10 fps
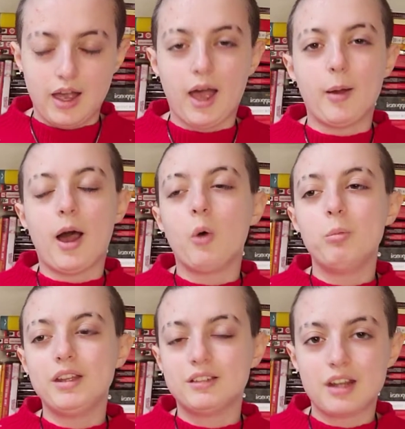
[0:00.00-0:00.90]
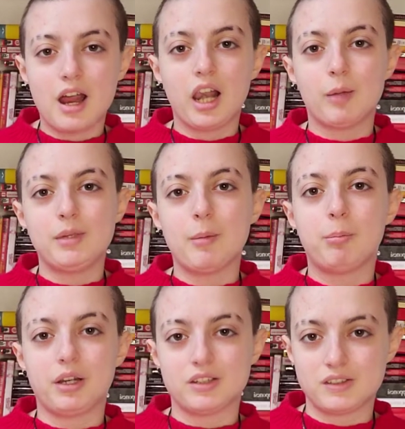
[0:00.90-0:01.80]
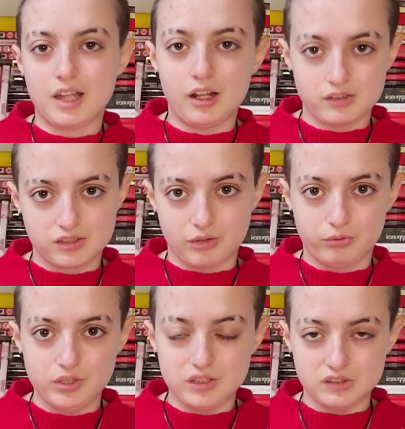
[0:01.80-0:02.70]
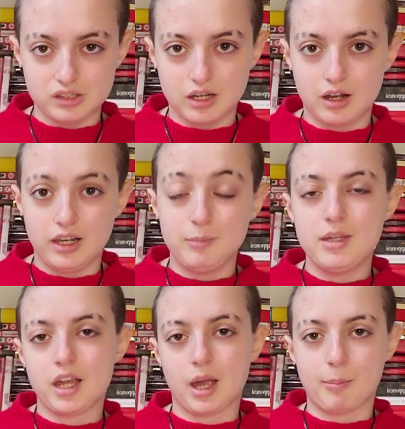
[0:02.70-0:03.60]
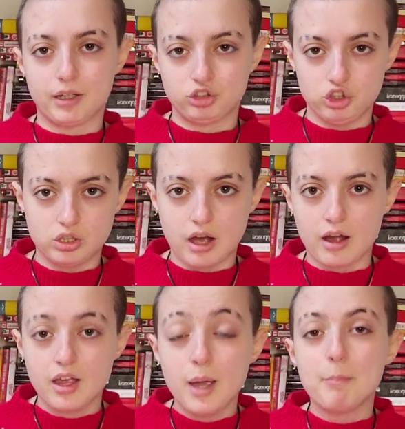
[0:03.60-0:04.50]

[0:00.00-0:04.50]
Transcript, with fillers: aumenterà la mia prestanza fisica, le mie capacità,